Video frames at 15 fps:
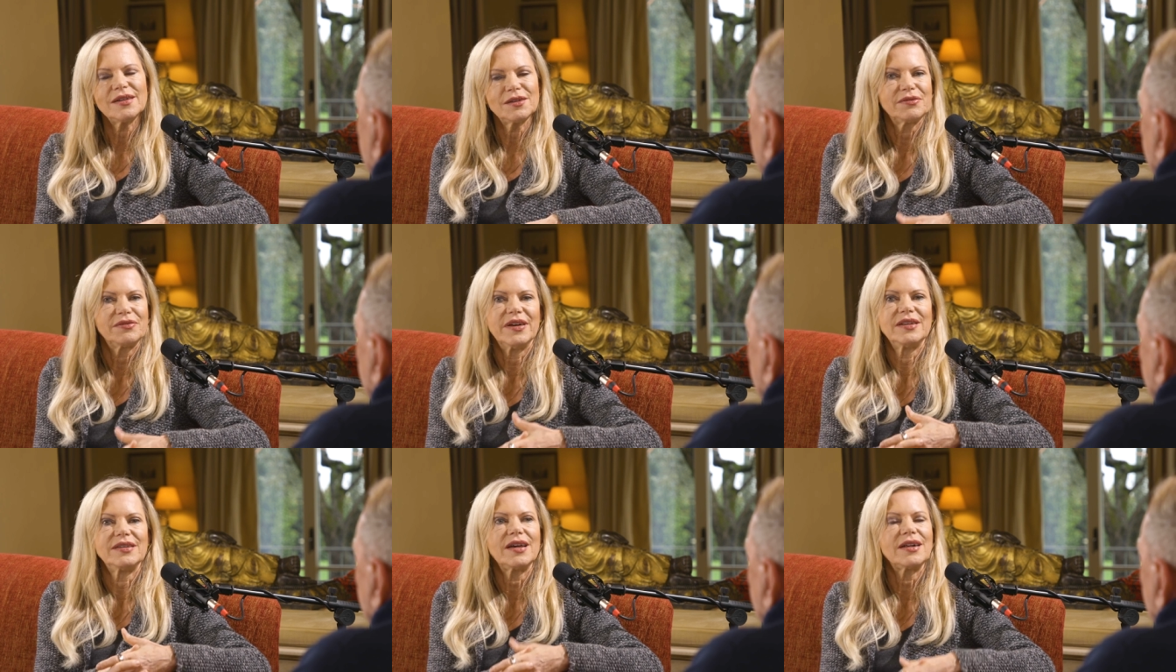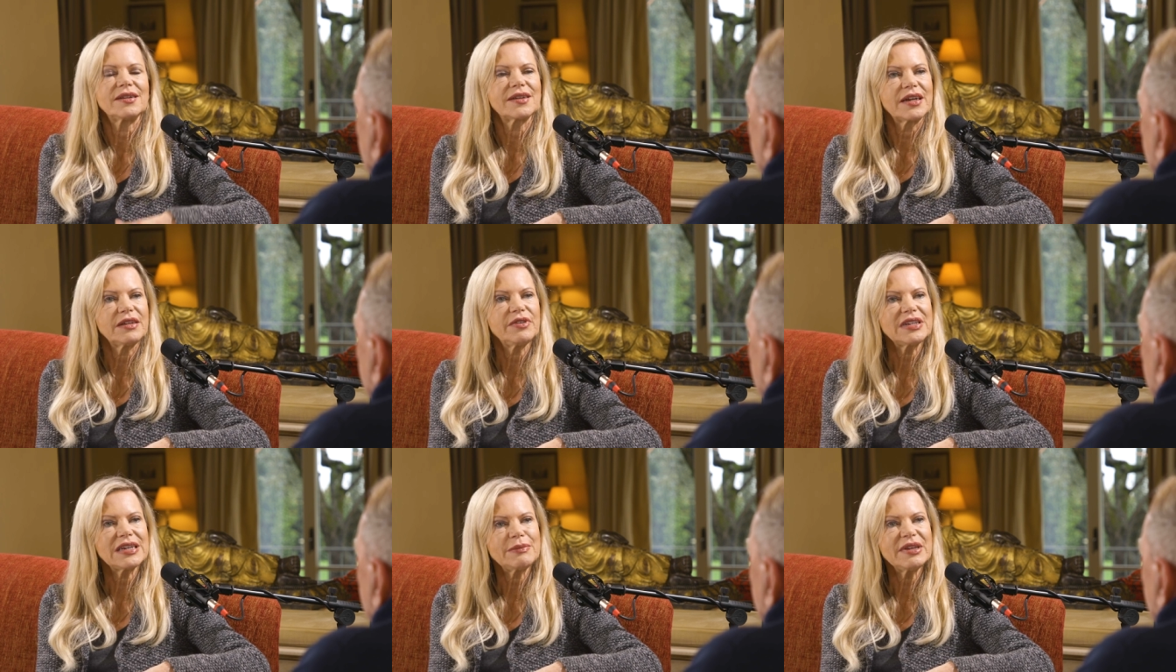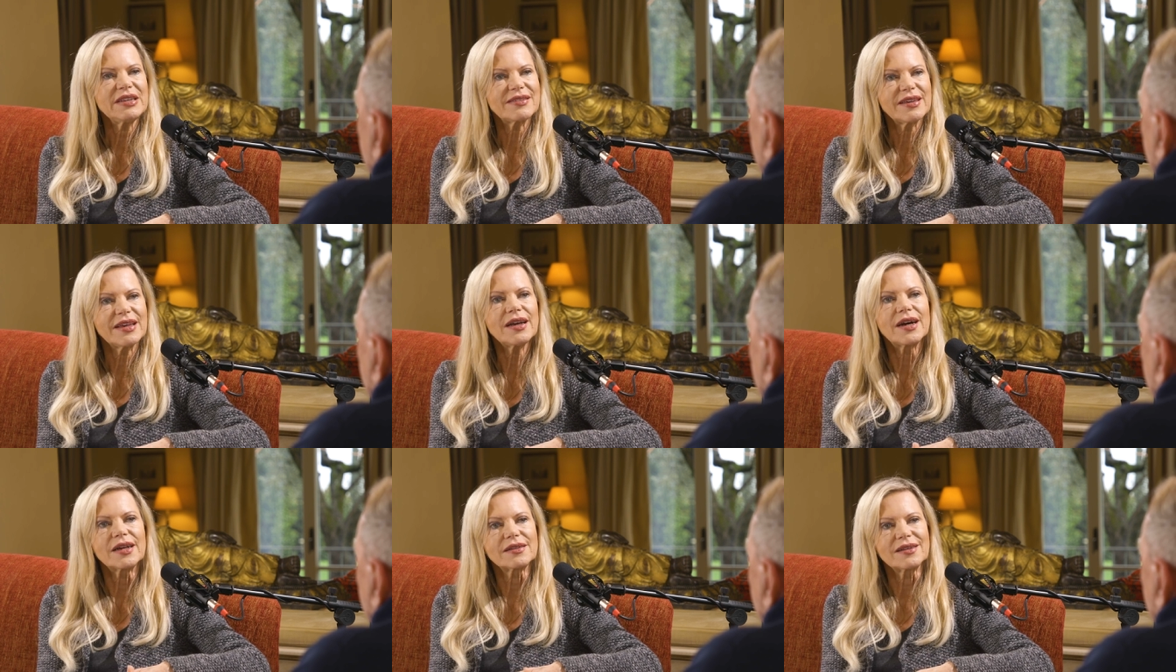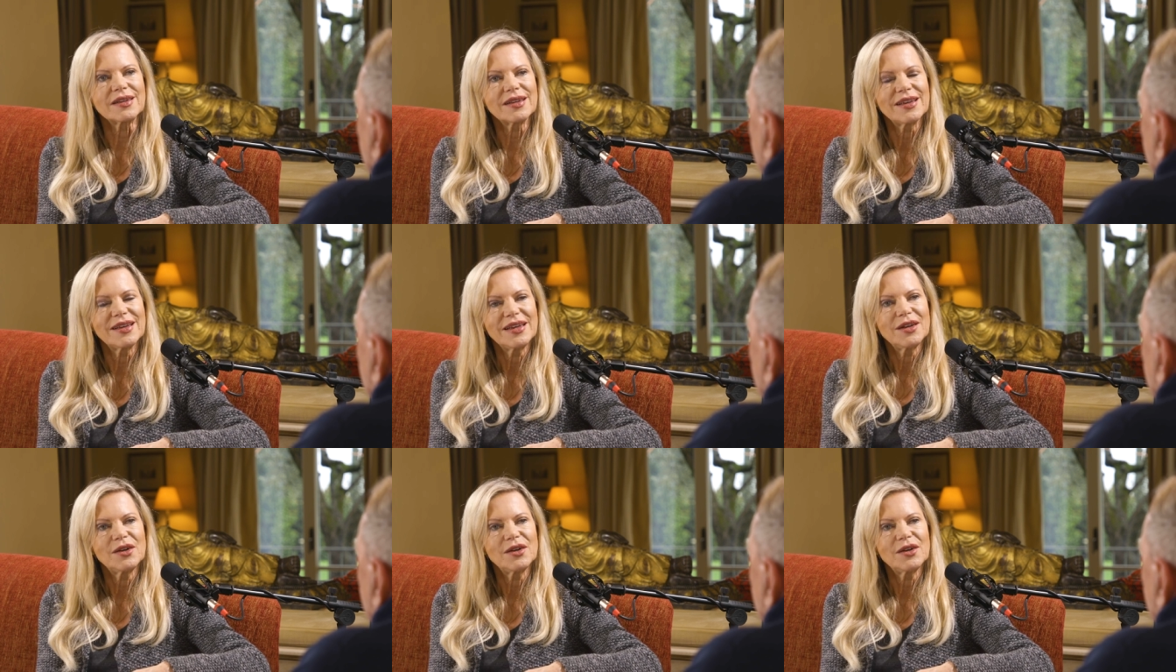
äh, weil die halt kein Vitamin C hatten.